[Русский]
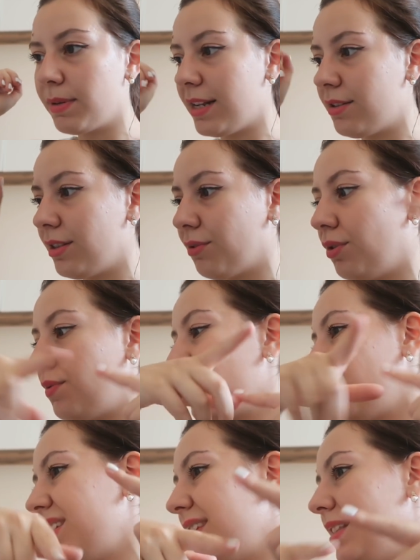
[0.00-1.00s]
брать такое
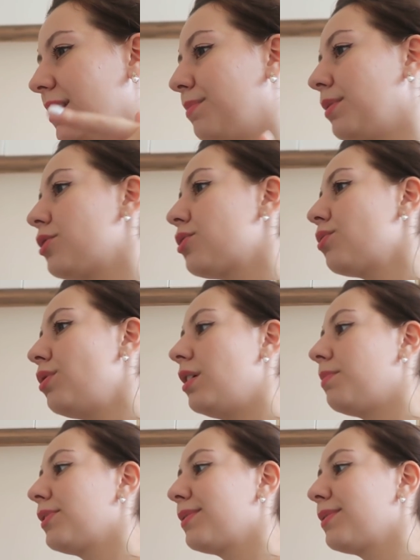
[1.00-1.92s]
все не сильно большое,